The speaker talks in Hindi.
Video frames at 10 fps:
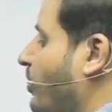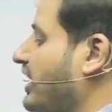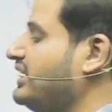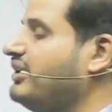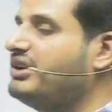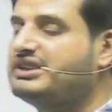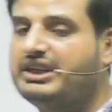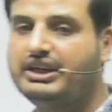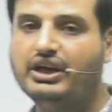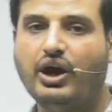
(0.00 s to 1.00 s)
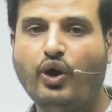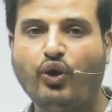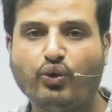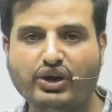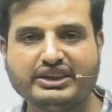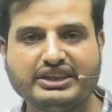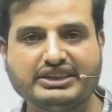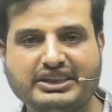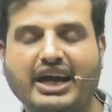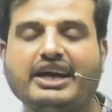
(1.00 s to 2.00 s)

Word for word: का था वैसे ही उनतीस का